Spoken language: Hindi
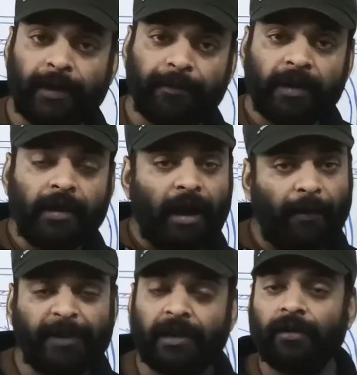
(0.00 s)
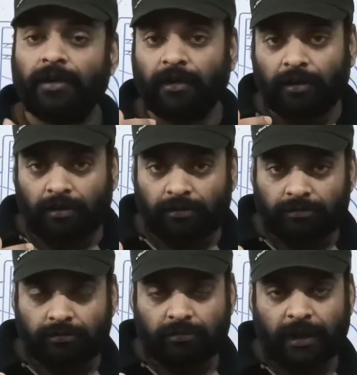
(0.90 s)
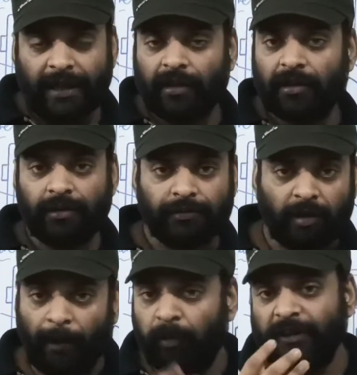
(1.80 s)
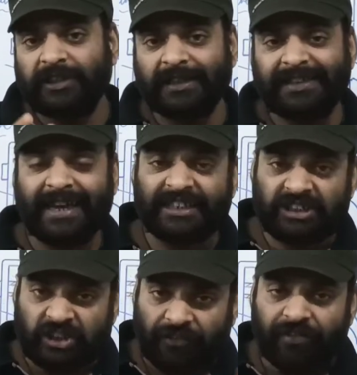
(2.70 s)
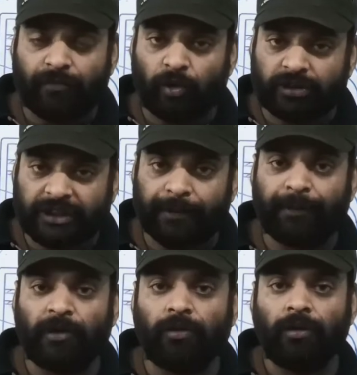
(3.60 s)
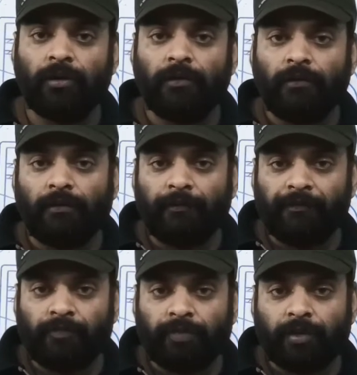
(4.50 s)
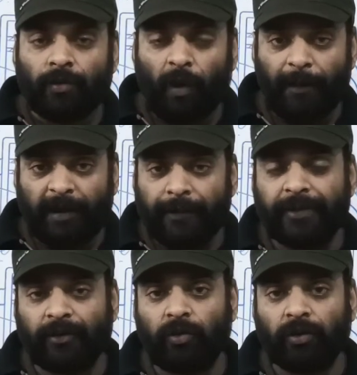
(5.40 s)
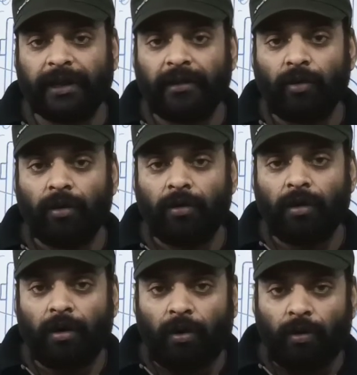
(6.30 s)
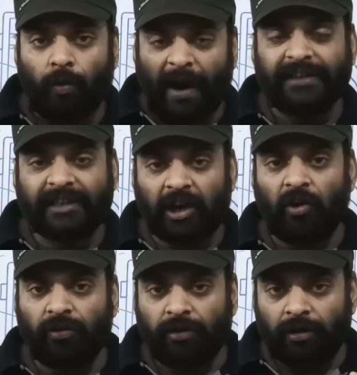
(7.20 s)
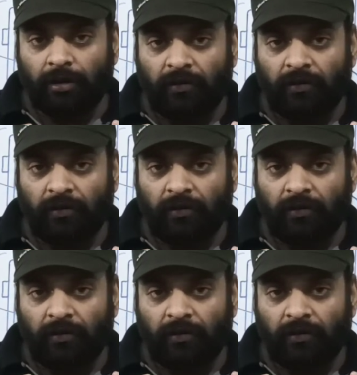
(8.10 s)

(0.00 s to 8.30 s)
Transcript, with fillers: अप अब ये लाइक अपवर्ड जाती है स्टफिंग बॉक्स के बिलो वहाँ पर आप देखोगे वाइट क्लाउड